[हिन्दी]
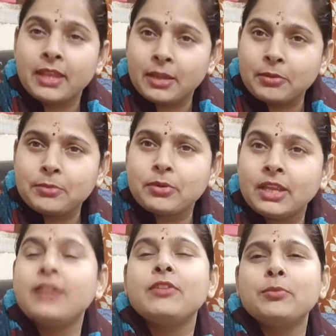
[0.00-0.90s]
पे घेवर
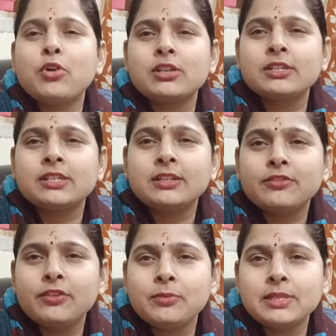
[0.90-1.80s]
घेवर बहुत ज़्यादा
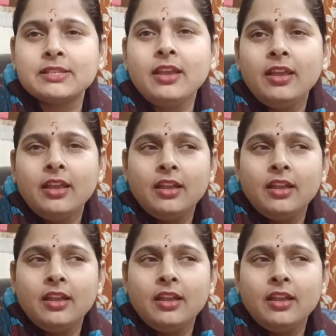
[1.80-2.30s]
फेमस है